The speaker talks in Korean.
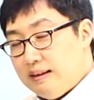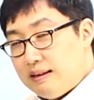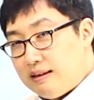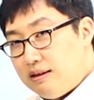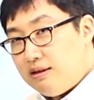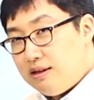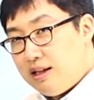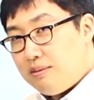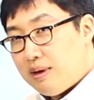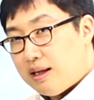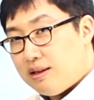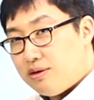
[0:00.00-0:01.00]
그런데
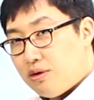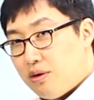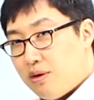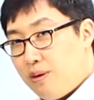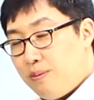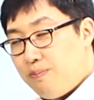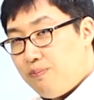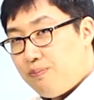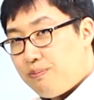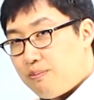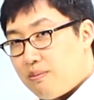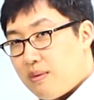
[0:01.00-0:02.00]
말이죠.
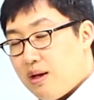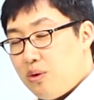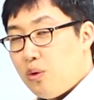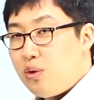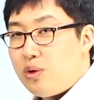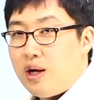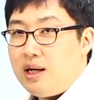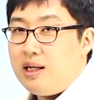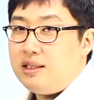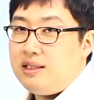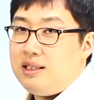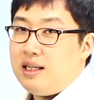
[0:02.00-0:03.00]
여기서 한
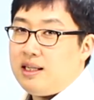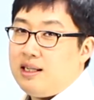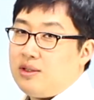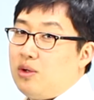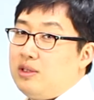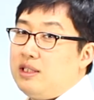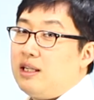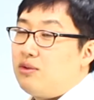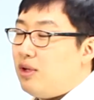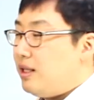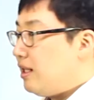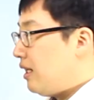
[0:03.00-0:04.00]
가지 이야기가 더
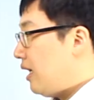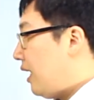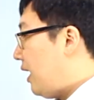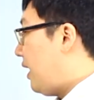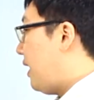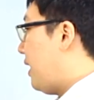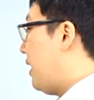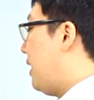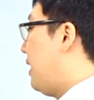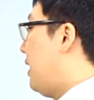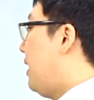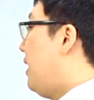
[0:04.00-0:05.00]
시작되는 게
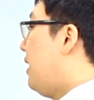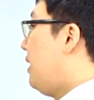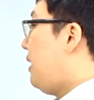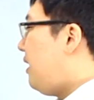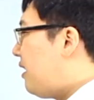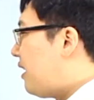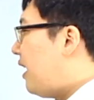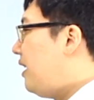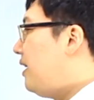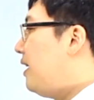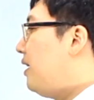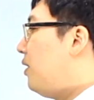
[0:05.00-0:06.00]

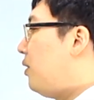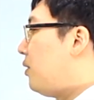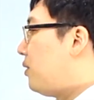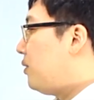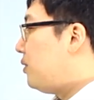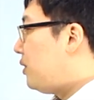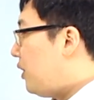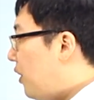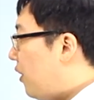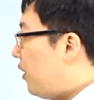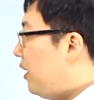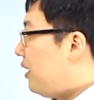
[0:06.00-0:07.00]
이탈리아
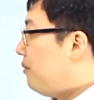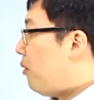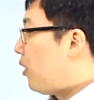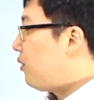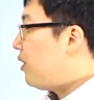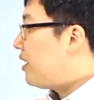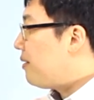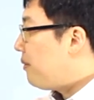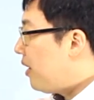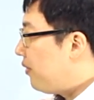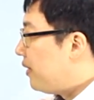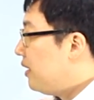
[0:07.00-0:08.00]
어른은요. 뭐라고
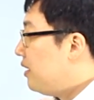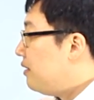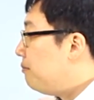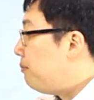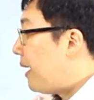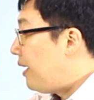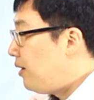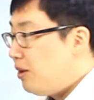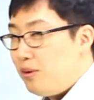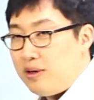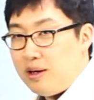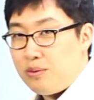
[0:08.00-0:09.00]
하냐면
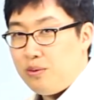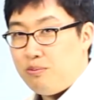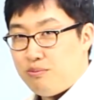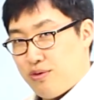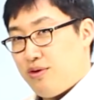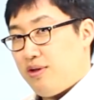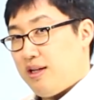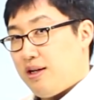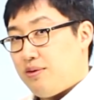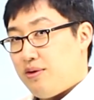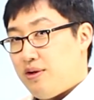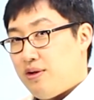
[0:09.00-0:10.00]
멜로라고
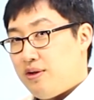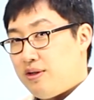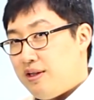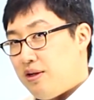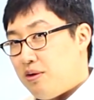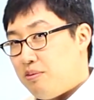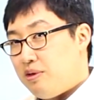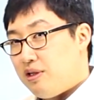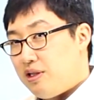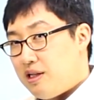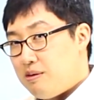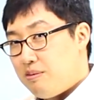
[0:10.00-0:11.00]
부른다고요. 근데 여러분
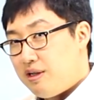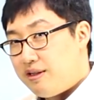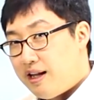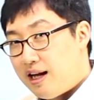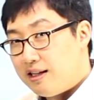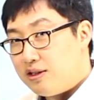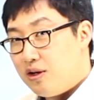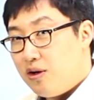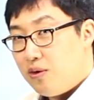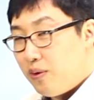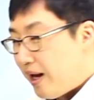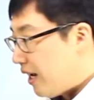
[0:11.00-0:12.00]
느낌이 쎄하죠?
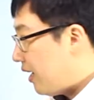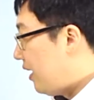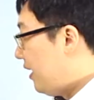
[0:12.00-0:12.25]
왜?